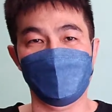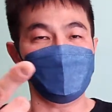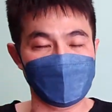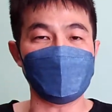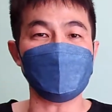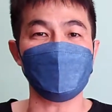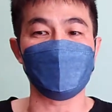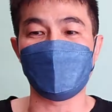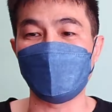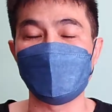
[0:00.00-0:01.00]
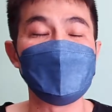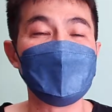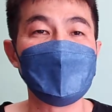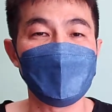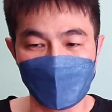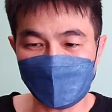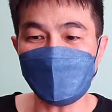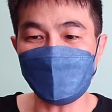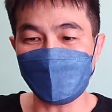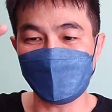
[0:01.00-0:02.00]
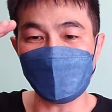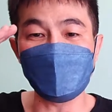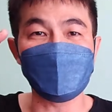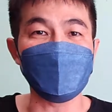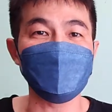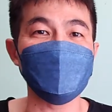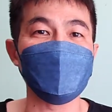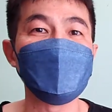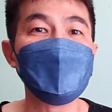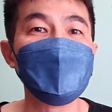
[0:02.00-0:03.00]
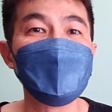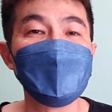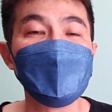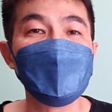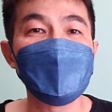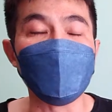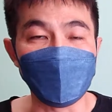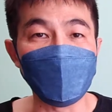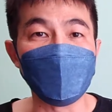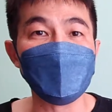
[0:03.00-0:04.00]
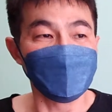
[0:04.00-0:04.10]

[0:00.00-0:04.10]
你拿给我看，我在这里跟你道歉，好不好？